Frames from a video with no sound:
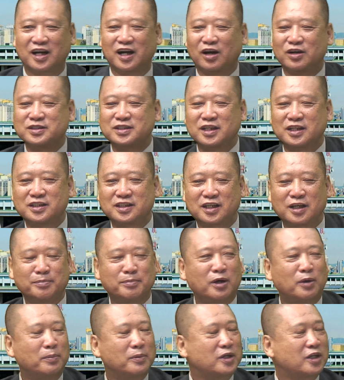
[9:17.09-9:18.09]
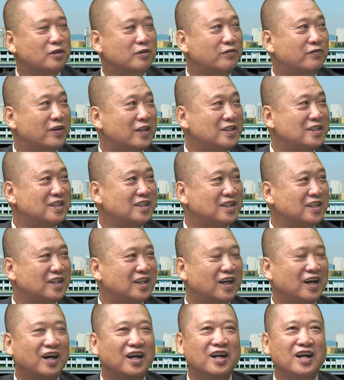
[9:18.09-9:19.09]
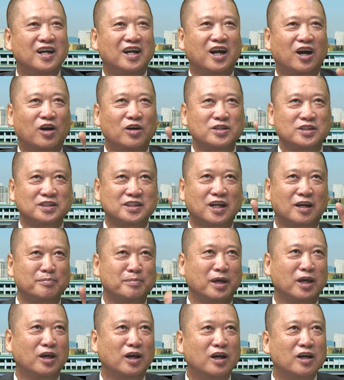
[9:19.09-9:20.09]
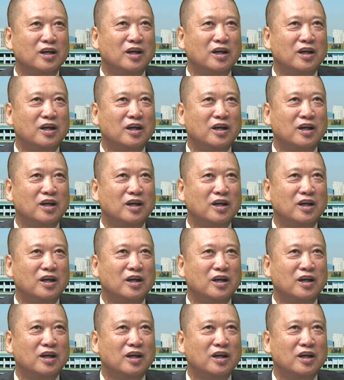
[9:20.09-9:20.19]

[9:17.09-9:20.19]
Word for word: 然后这些嘛我们有分歧的，然后上面